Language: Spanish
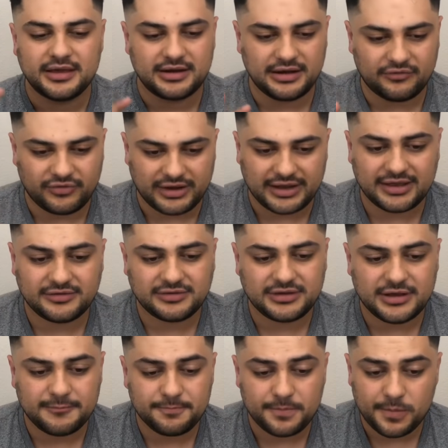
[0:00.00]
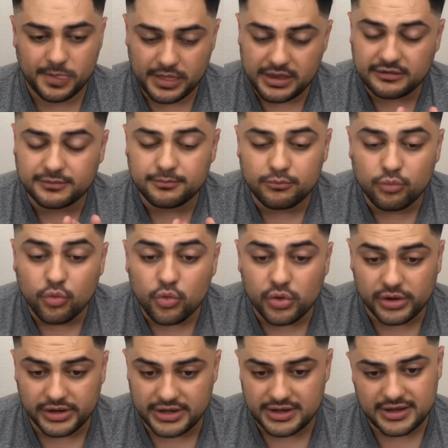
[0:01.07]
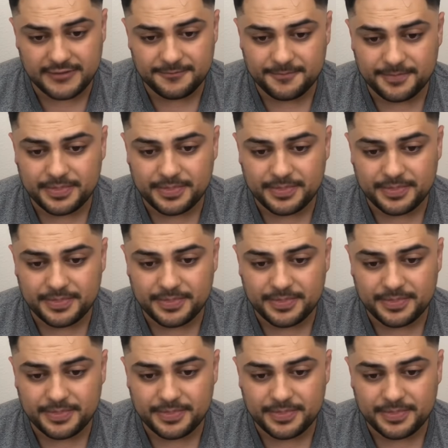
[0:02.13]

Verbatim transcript: La fragancia es muy rica,